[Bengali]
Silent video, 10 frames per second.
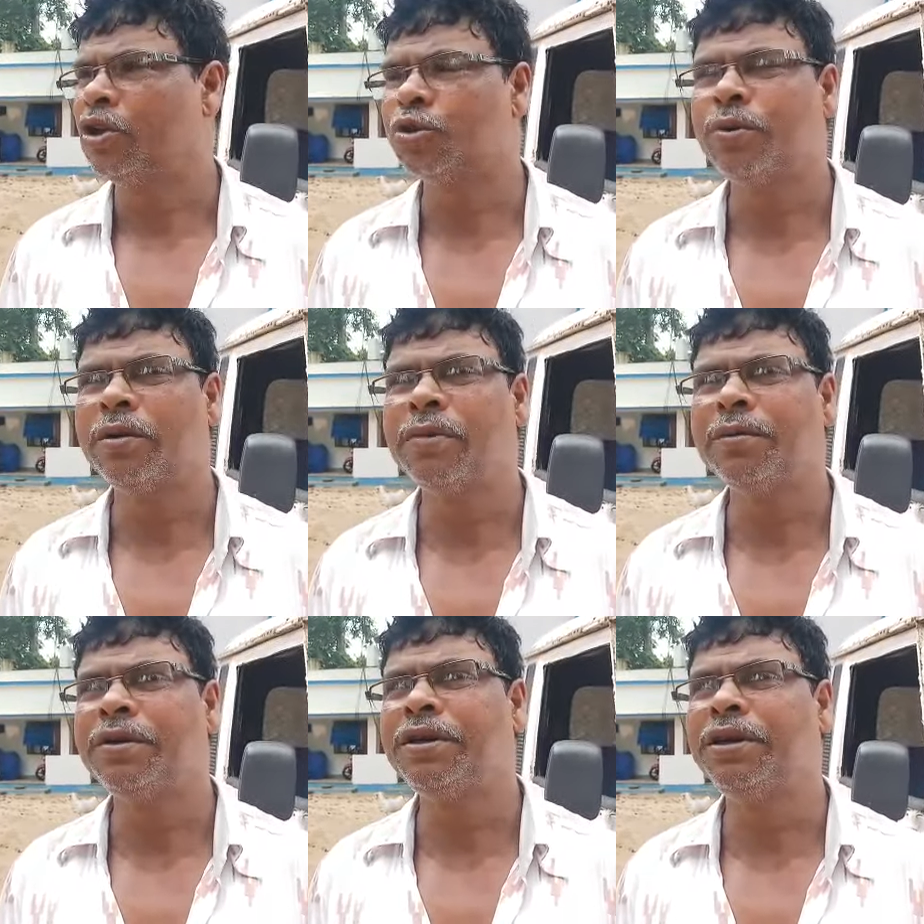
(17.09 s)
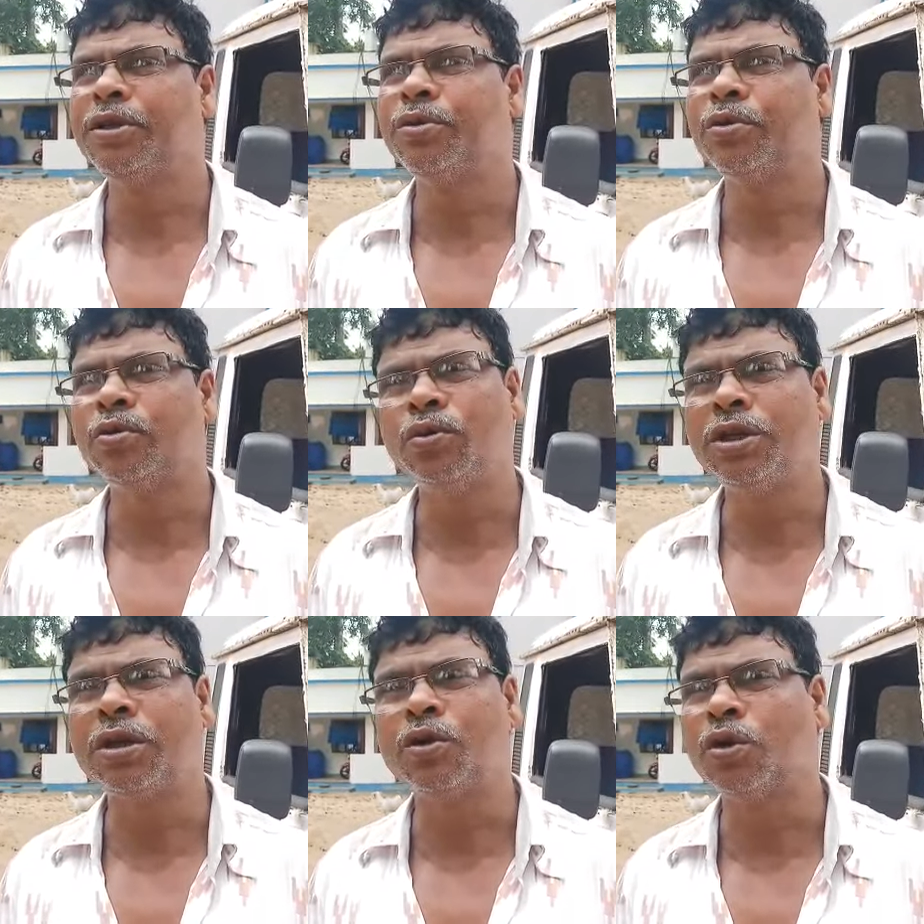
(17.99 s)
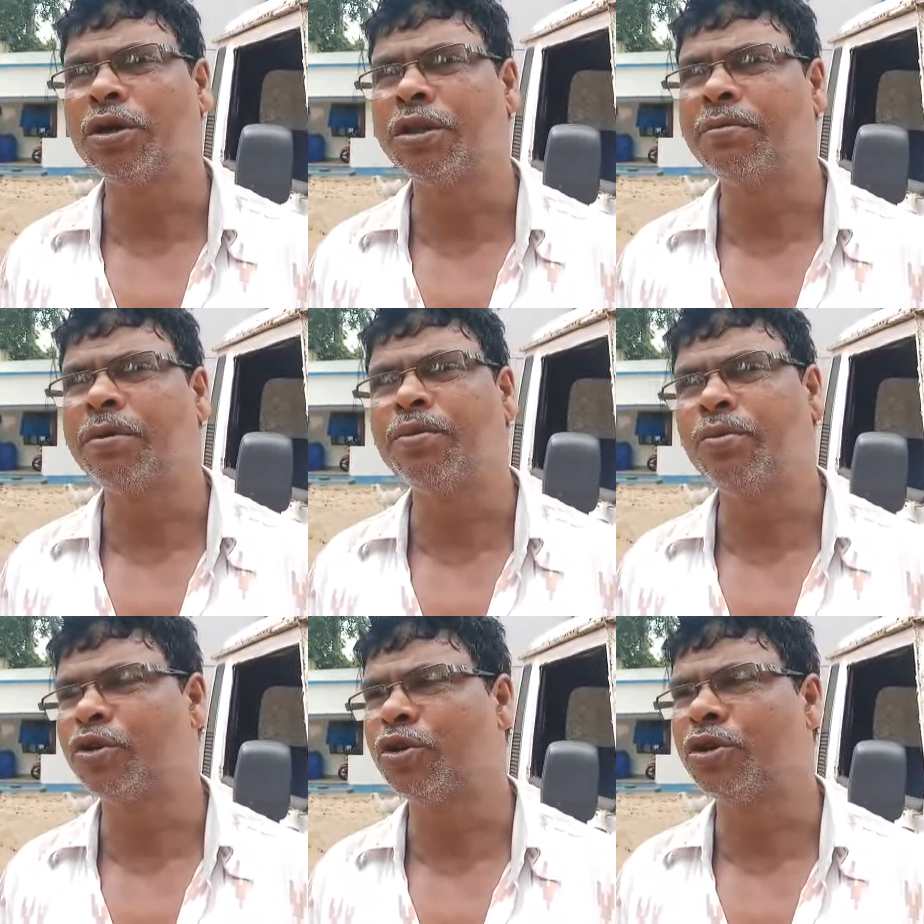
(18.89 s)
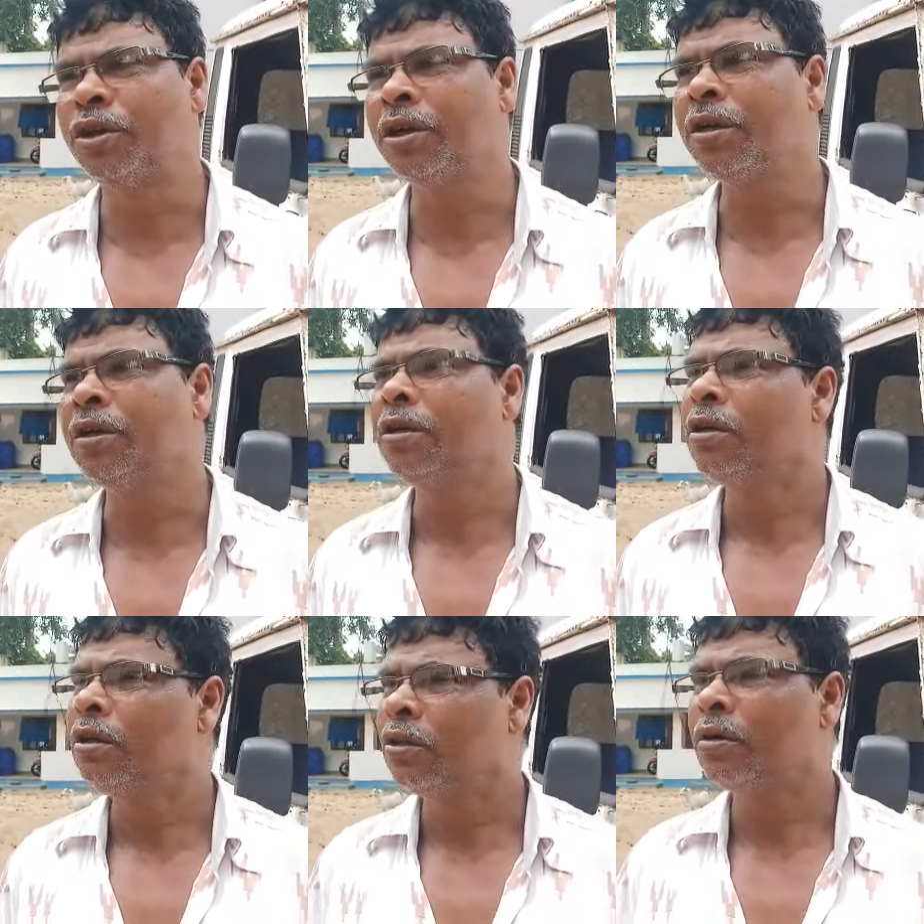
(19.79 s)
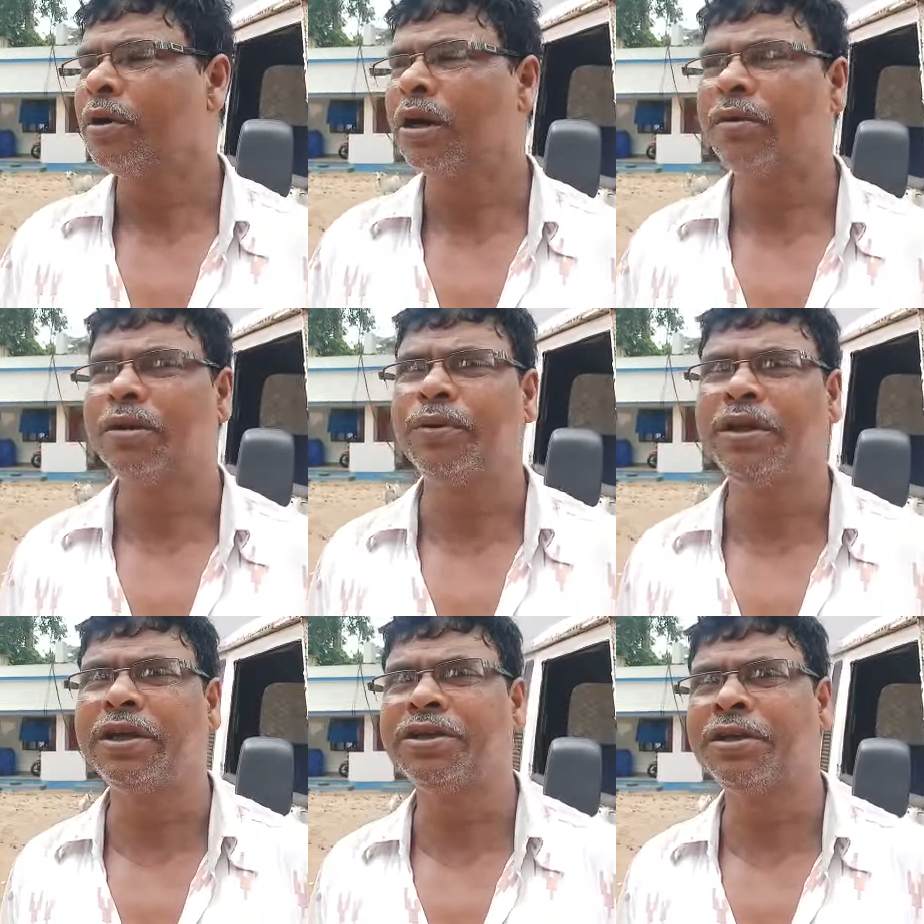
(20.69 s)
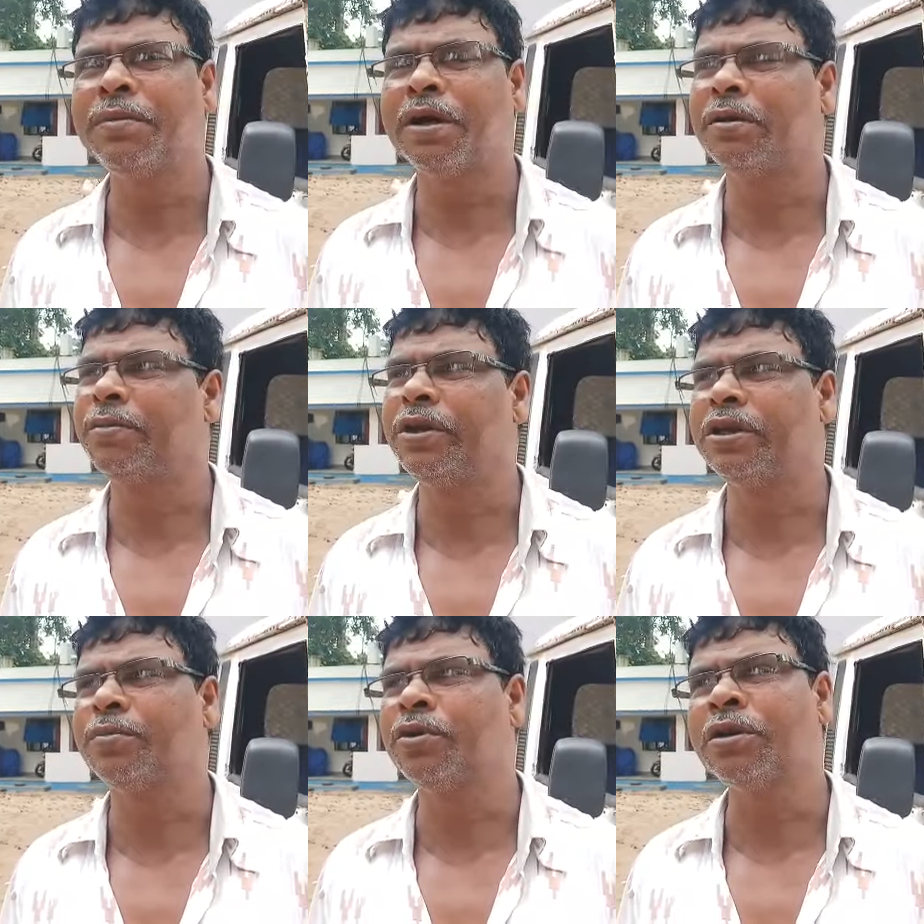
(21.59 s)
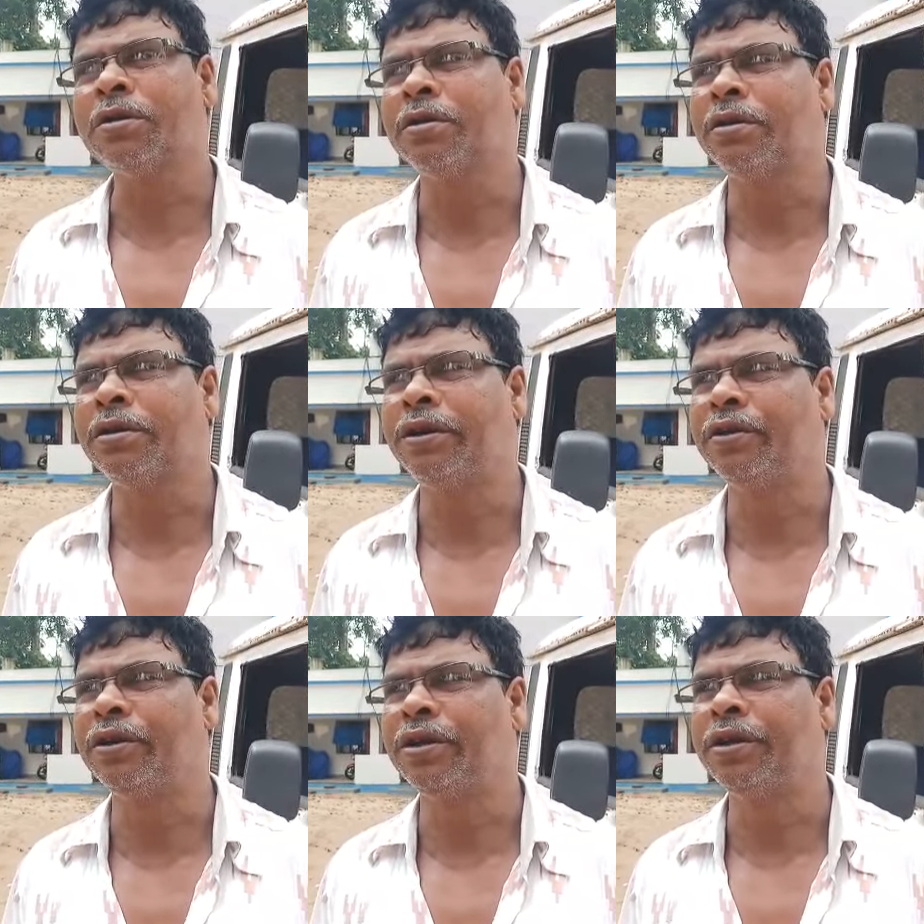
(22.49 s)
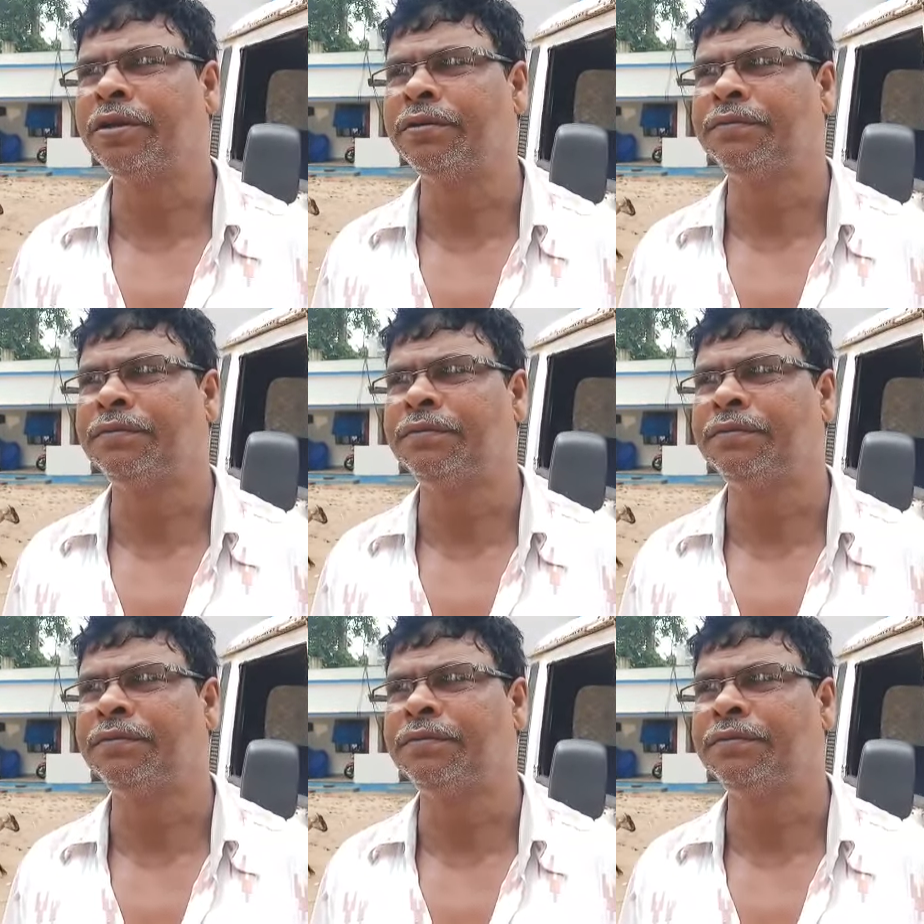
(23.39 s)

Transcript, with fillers: সাহস পেলাম না আমরা নিয়ে যেত উড়িষ্যা কটকের দিকে বা ভুবনেশ্বরের দিকে তখন বাখরাবাদ পেরিয়ে আসছি বাখরাবাদ পেরিয়ে আসার পরে ডেট হয়ে যায়